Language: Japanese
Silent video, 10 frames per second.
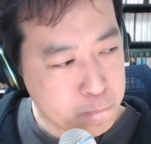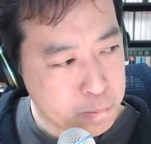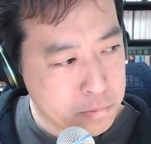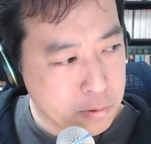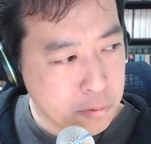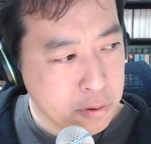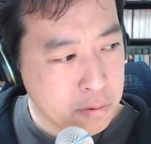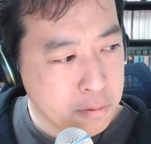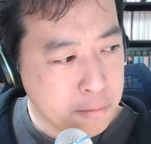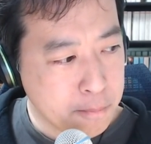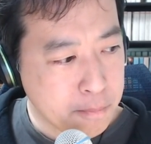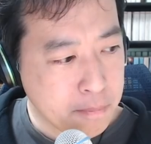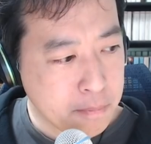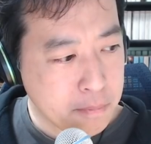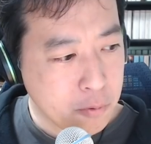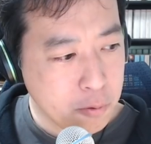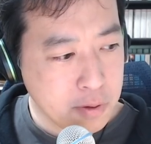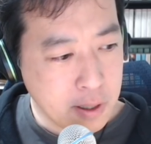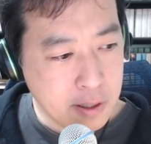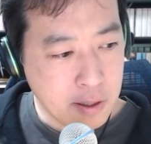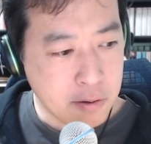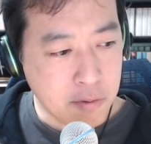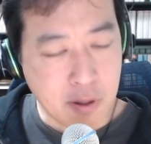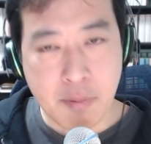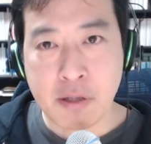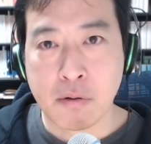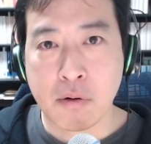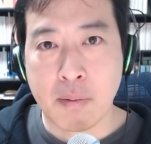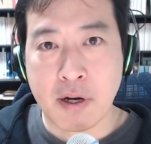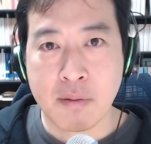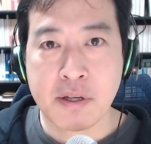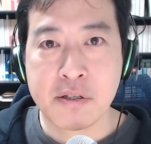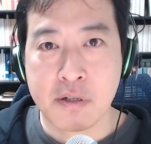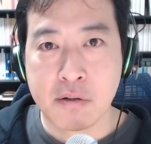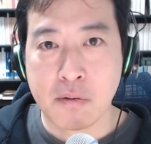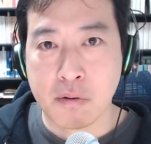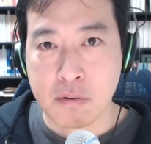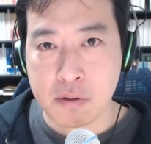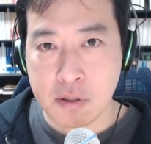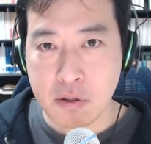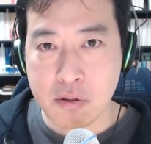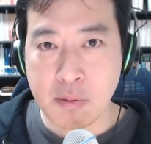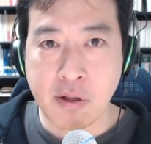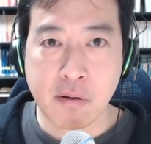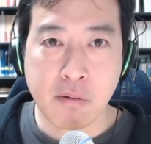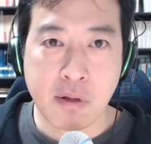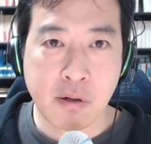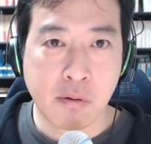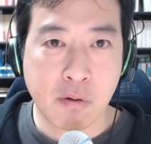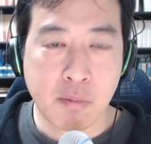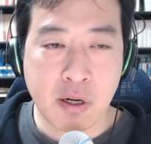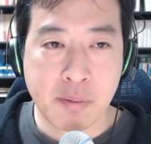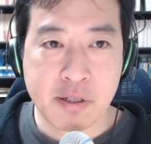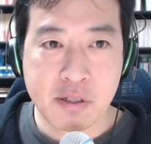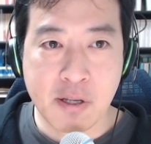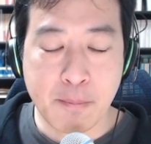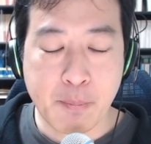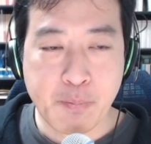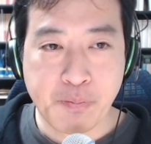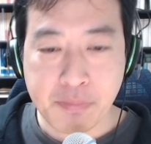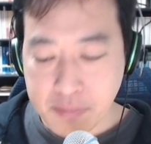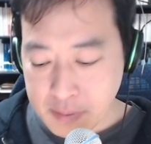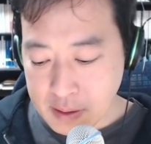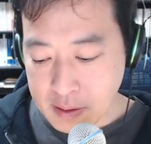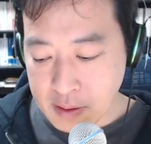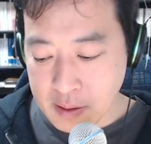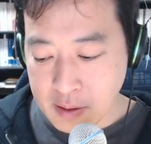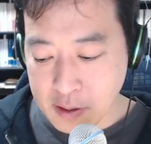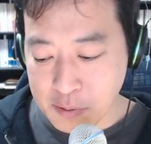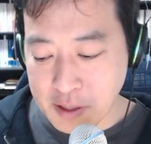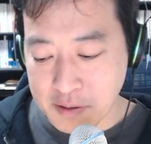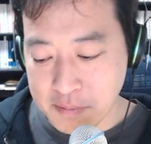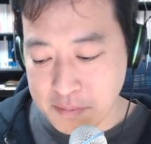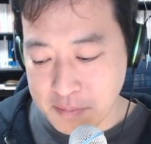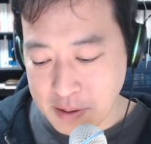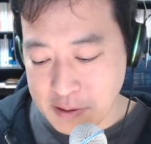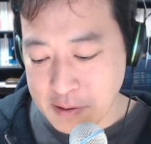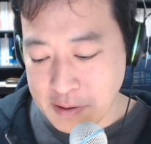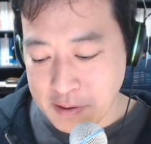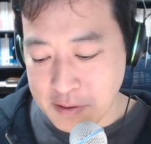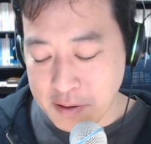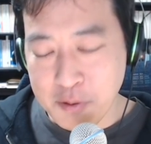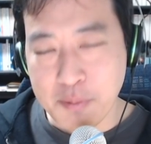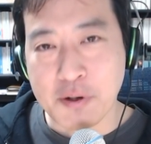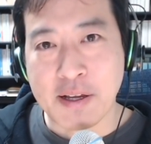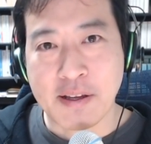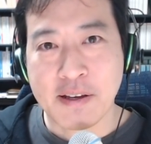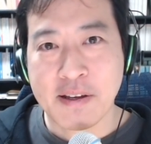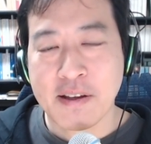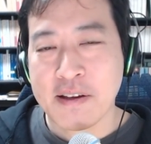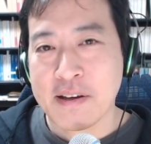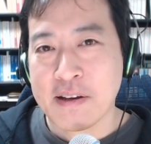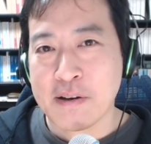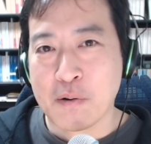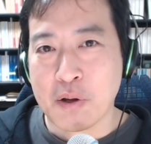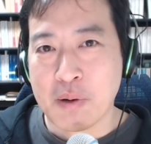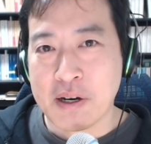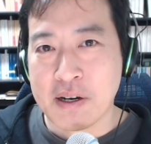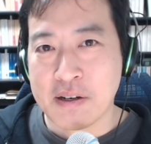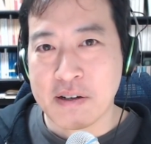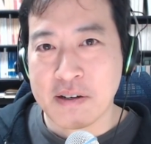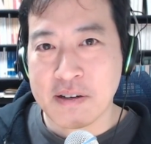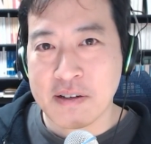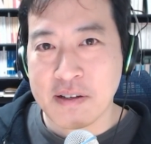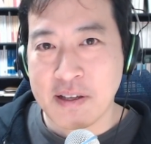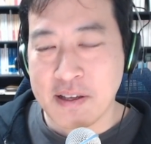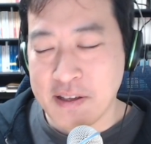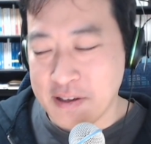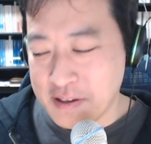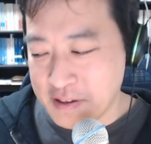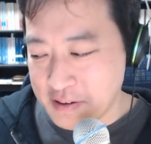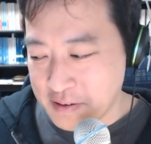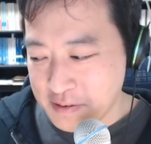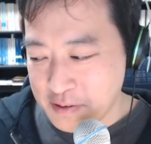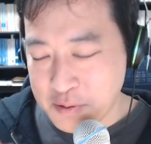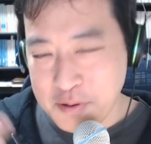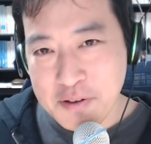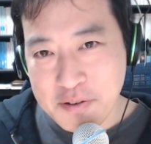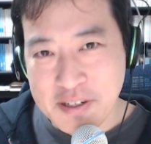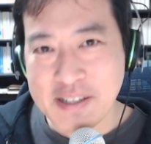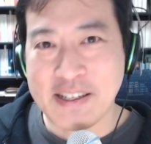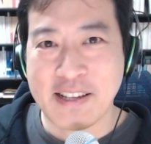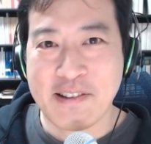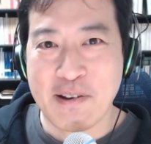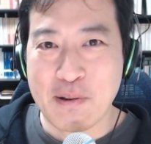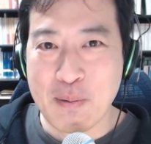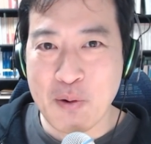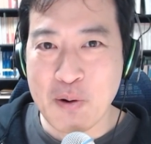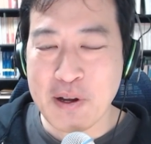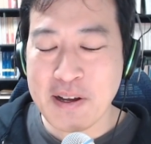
そういう屋外でやるようなイベントとかもありますしね、その私有地みたいなところでやるところもありますし、あとね、何よりもね、これは、えー、ゆくゆくなんですけれども、